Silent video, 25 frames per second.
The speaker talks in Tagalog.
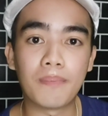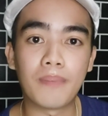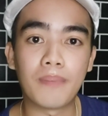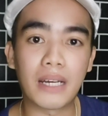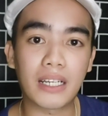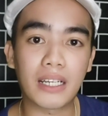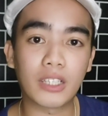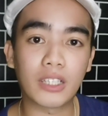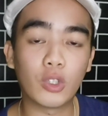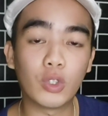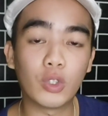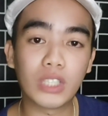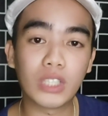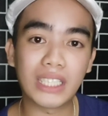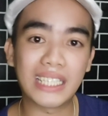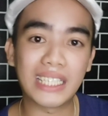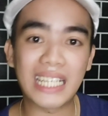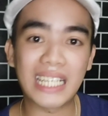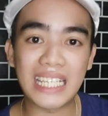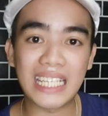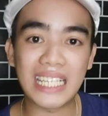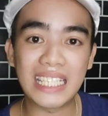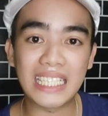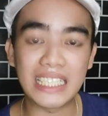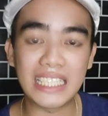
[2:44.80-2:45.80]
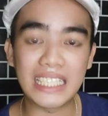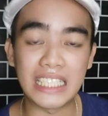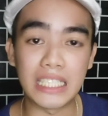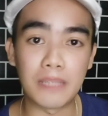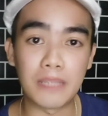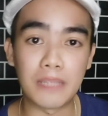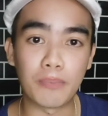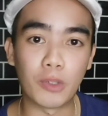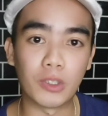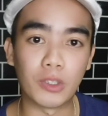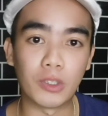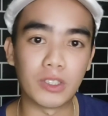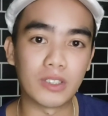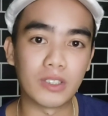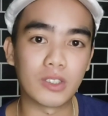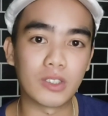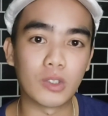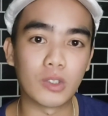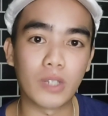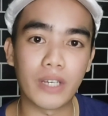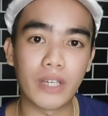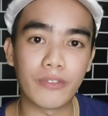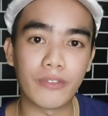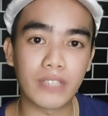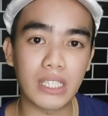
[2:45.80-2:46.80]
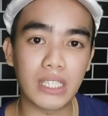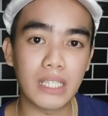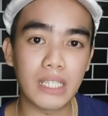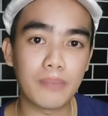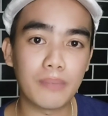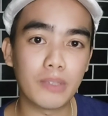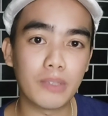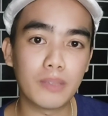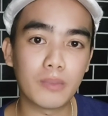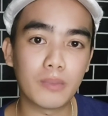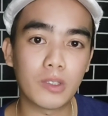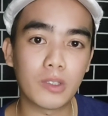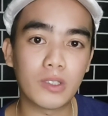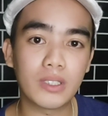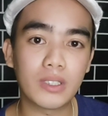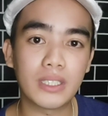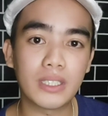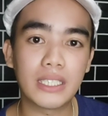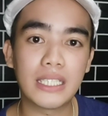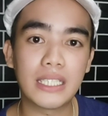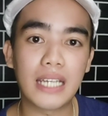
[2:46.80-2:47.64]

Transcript: parang doon ka na rin nag-iipon. So, every ipon mo,